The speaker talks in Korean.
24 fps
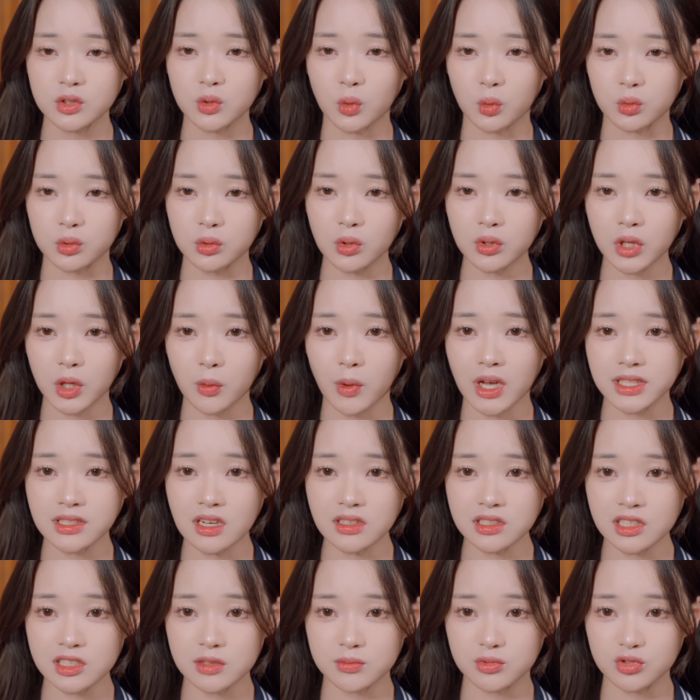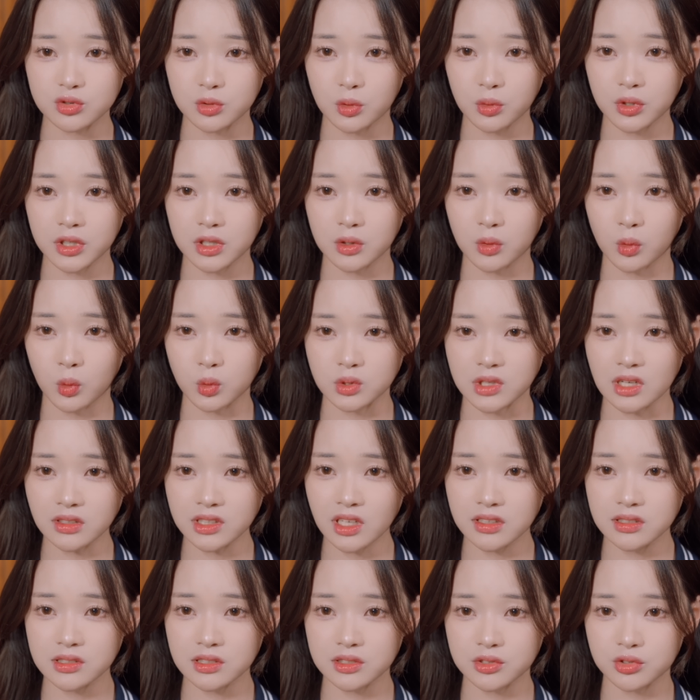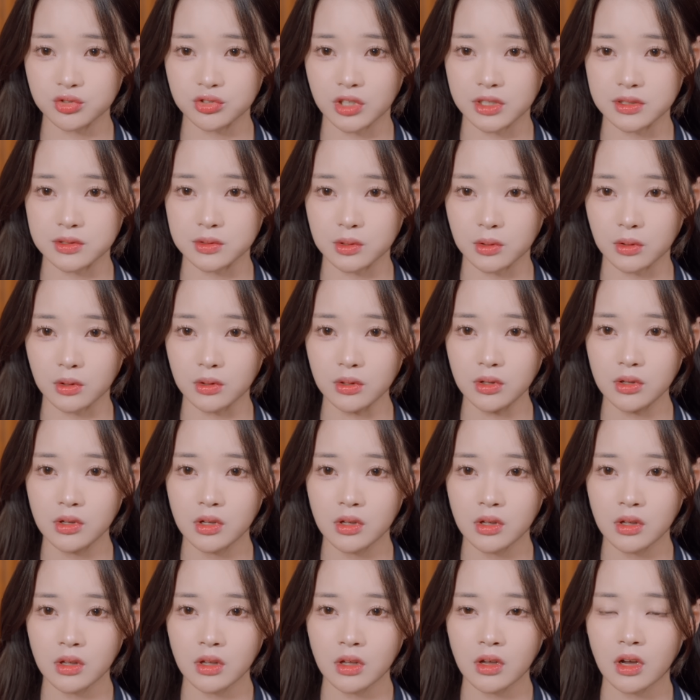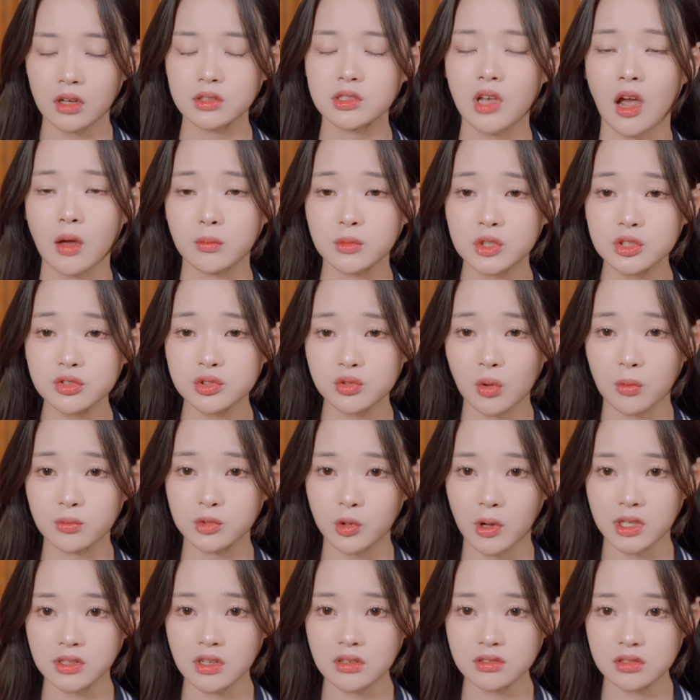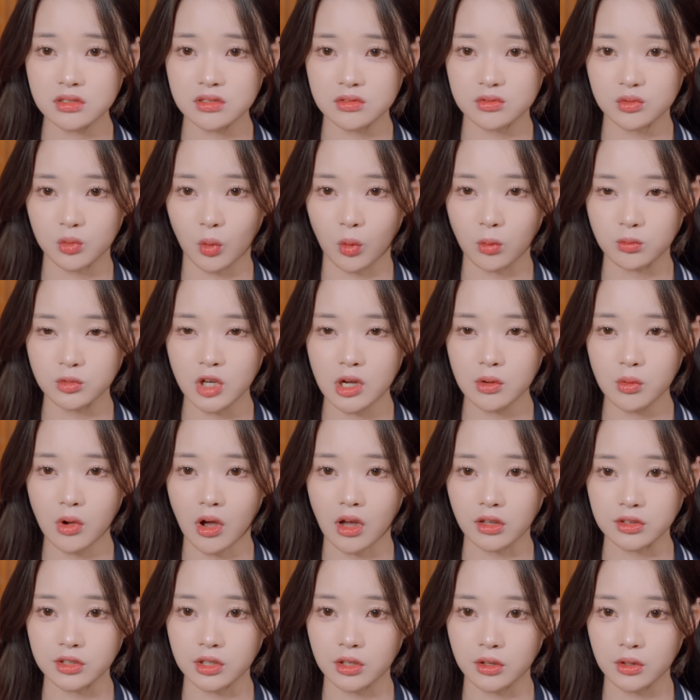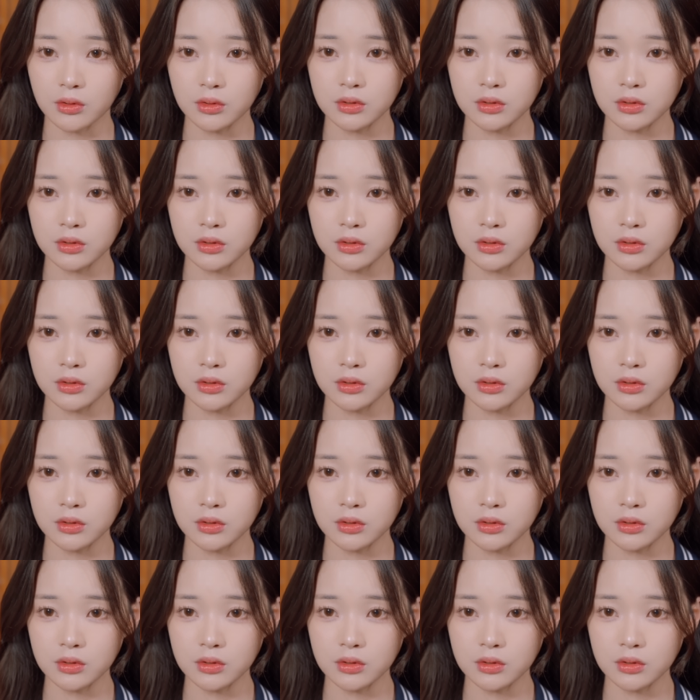니 어떻게 화장실 문고리가 고장나 있을 수가 있어요? 아, 잠글 수 없는 화장실은 너무한 거 아니에요?